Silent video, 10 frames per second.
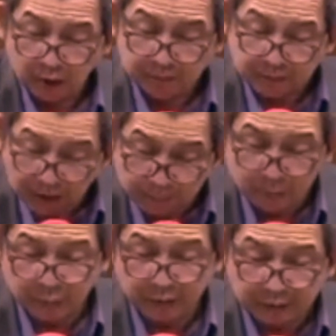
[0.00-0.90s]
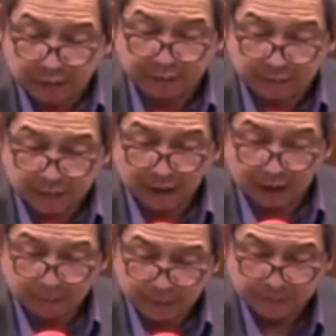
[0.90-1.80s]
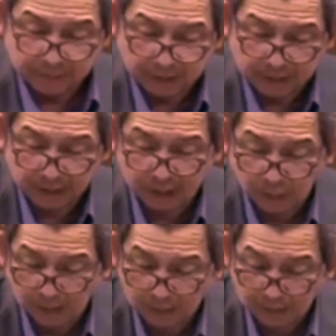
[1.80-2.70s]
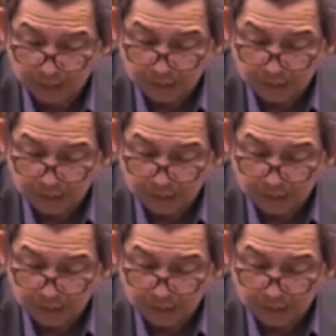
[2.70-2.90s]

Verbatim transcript: Sekalipun saya dikerjain habis dengan ini orang,